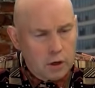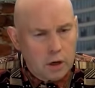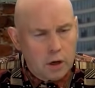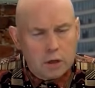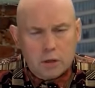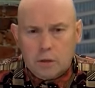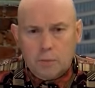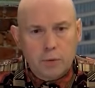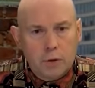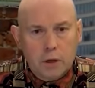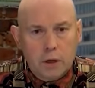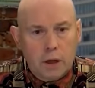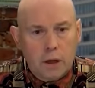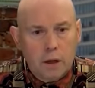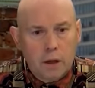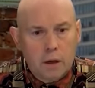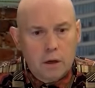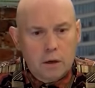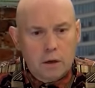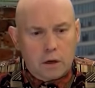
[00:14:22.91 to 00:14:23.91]
Это
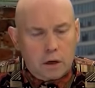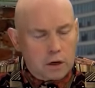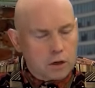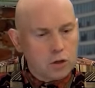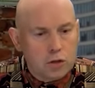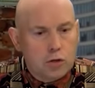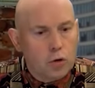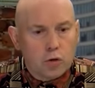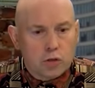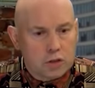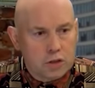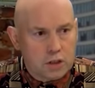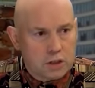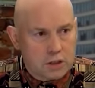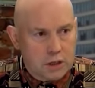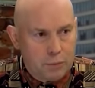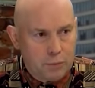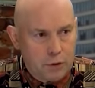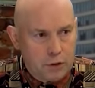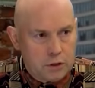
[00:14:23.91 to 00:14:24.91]
было грандиозное
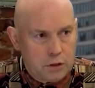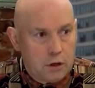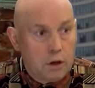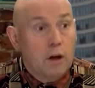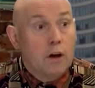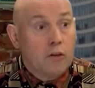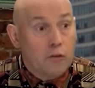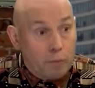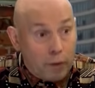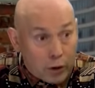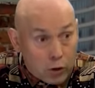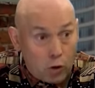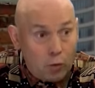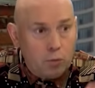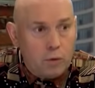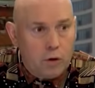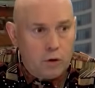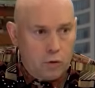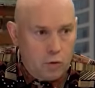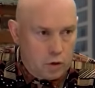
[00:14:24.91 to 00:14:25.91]
событие в
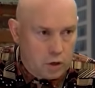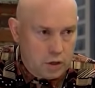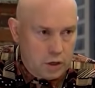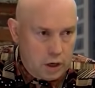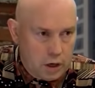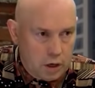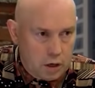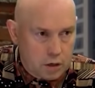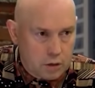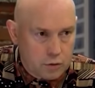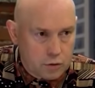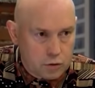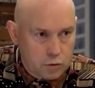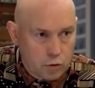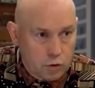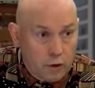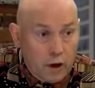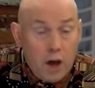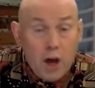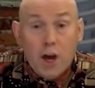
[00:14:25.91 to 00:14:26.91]
моем городе
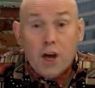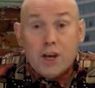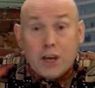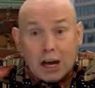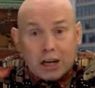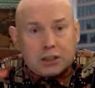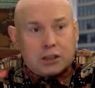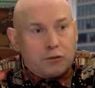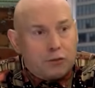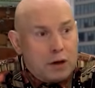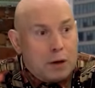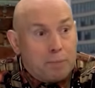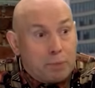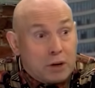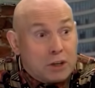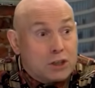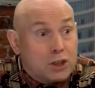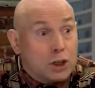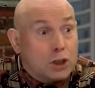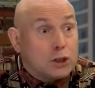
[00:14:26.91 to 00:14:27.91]
Орехово-Зуево. Я же
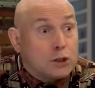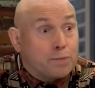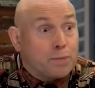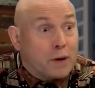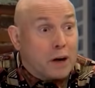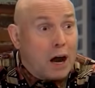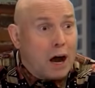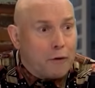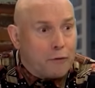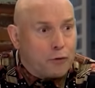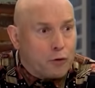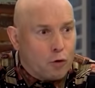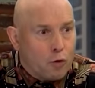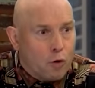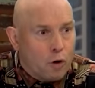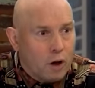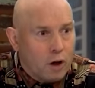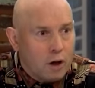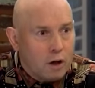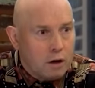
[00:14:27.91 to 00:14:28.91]
выпросил
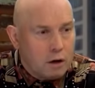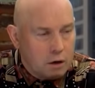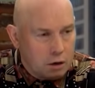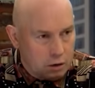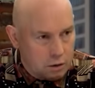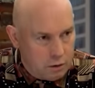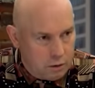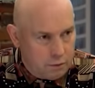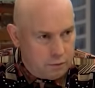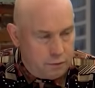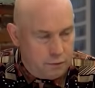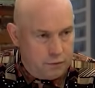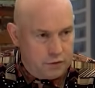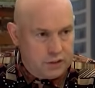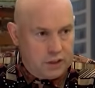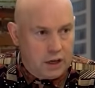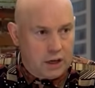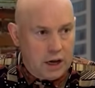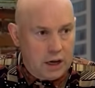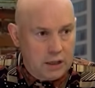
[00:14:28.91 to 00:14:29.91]
справку э, в
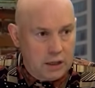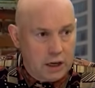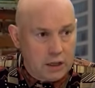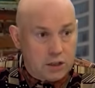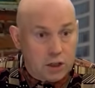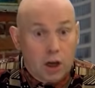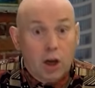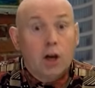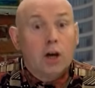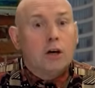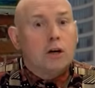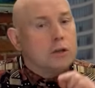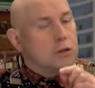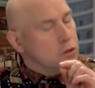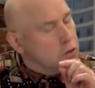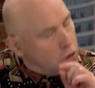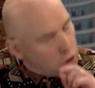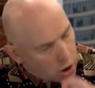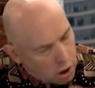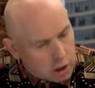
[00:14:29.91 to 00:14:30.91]
деканате.
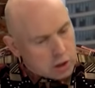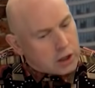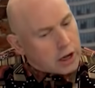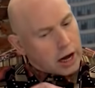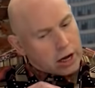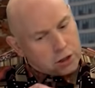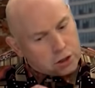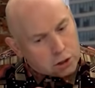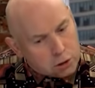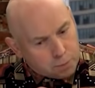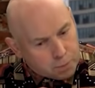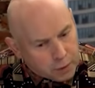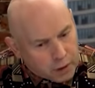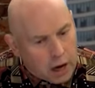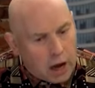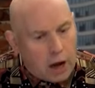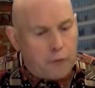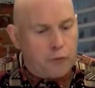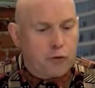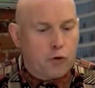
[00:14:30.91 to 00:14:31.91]
Не дайте
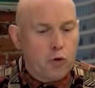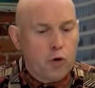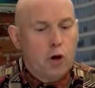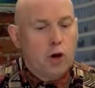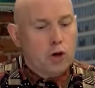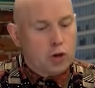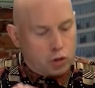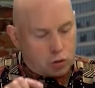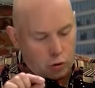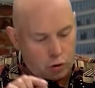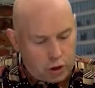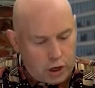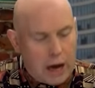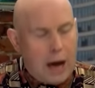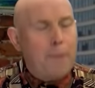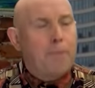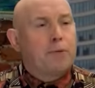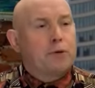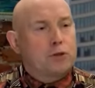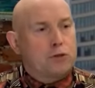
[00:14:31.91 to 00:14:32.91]
справку, что
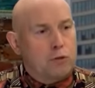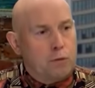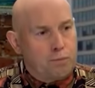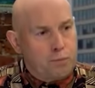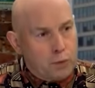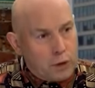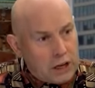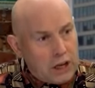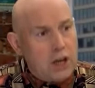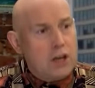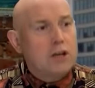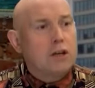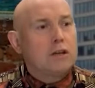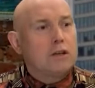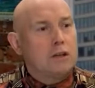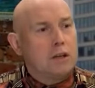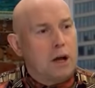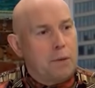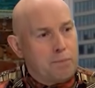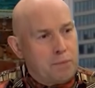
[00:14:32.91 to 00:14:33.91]
я поступил
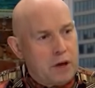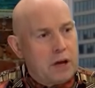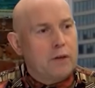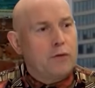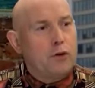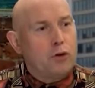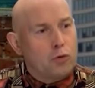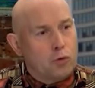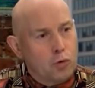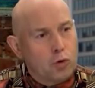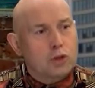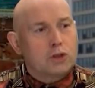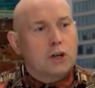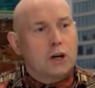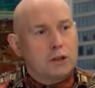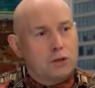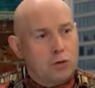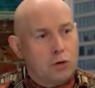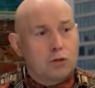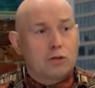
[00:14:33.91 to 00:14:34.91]
принят на первый курс
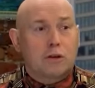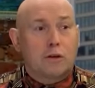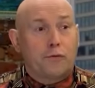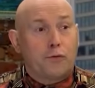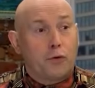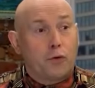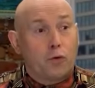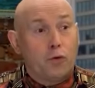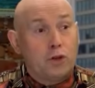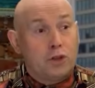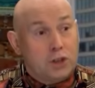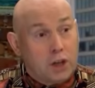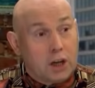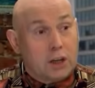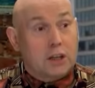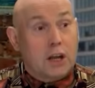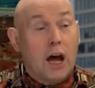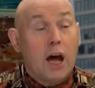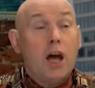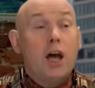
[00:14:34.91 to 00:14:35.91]
актерского
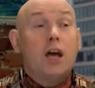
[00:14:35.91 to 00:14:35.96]
факультета.